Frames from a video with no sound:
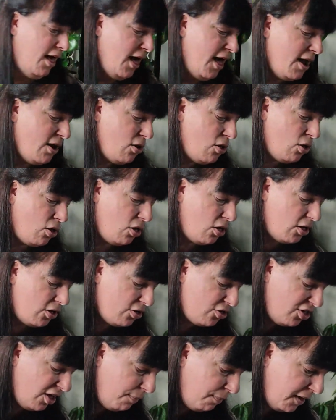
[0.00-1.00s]
Alors,
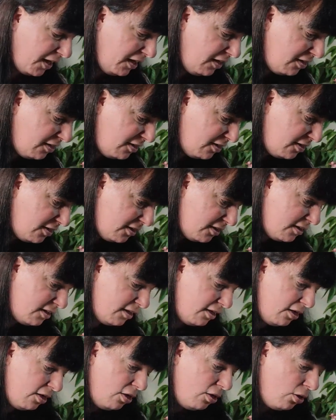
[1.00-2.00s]
j'ai pris,
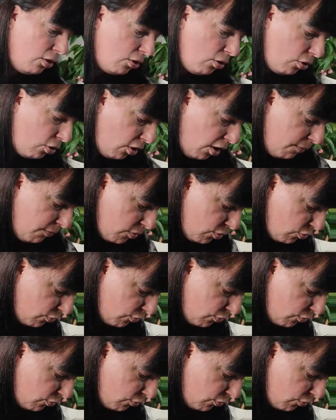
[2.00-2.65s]
comme